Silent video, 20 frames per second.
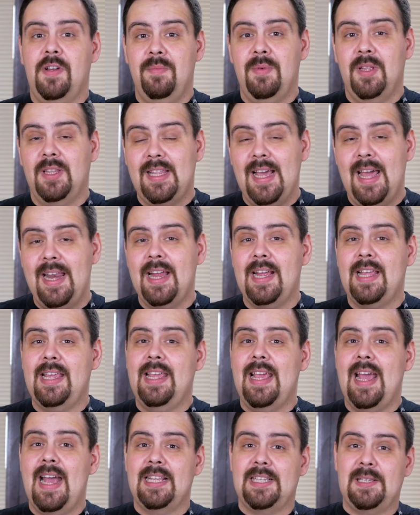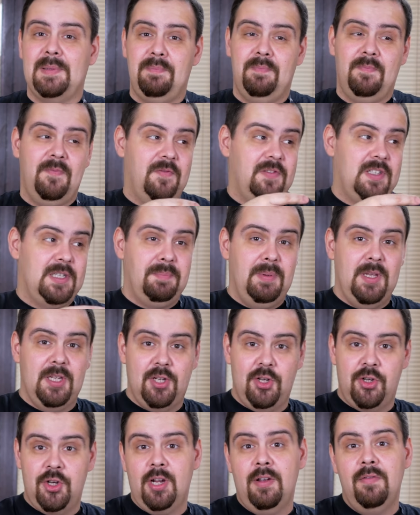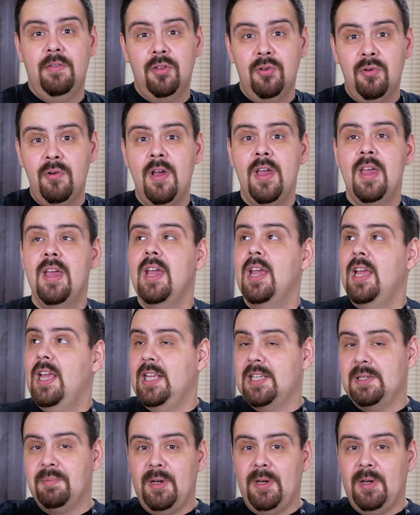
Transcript: в комментариях. Я в списочек веду и